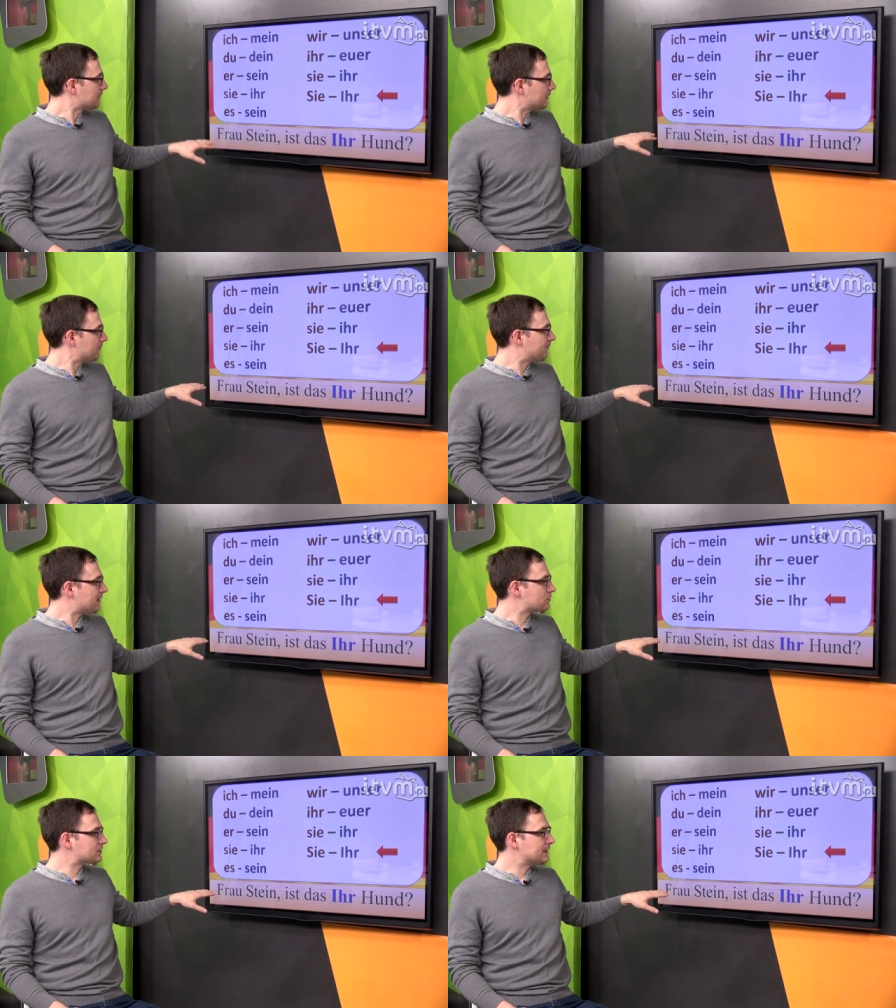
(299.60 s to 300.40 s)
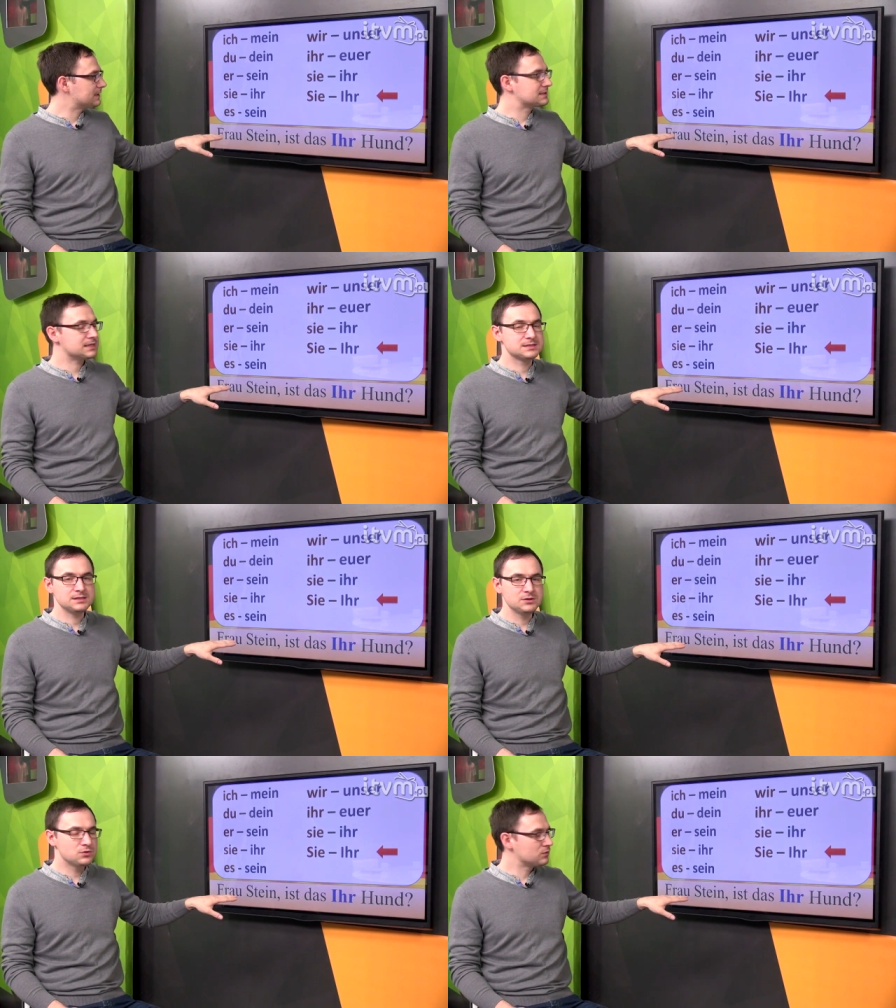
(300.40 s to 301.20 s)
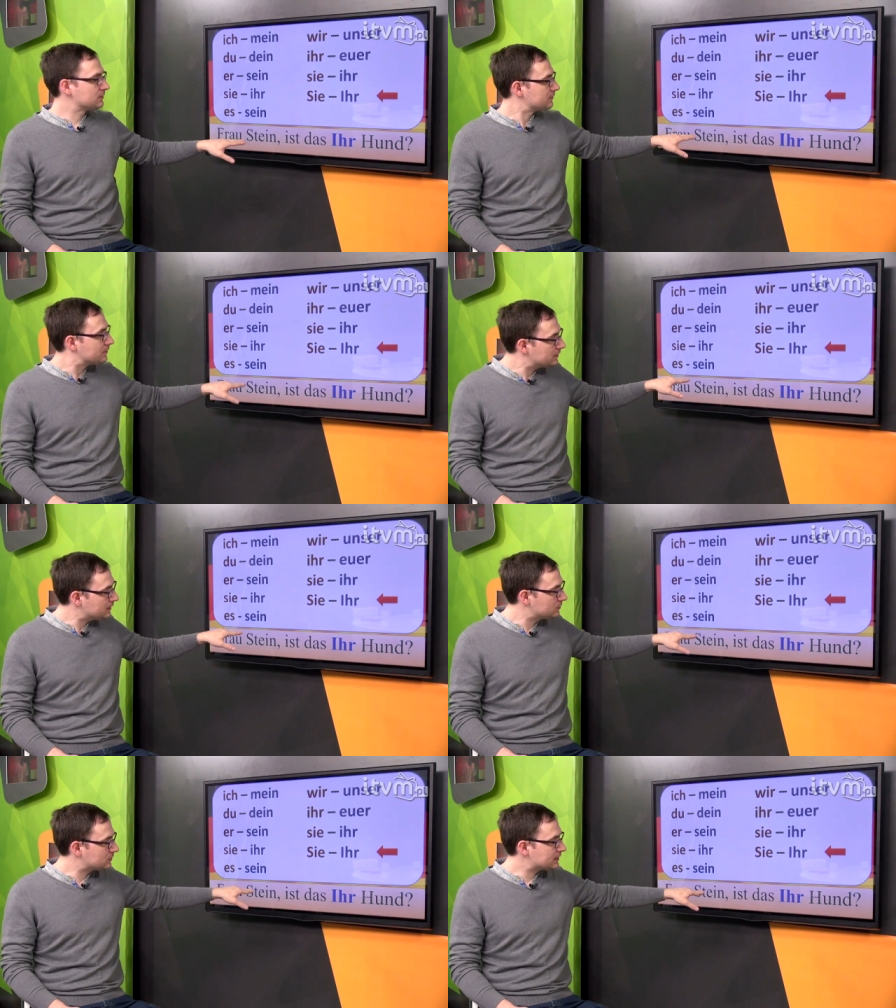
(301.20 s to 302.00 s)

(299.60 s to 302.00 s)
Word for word: Frau Stein ist das ihr i tutaj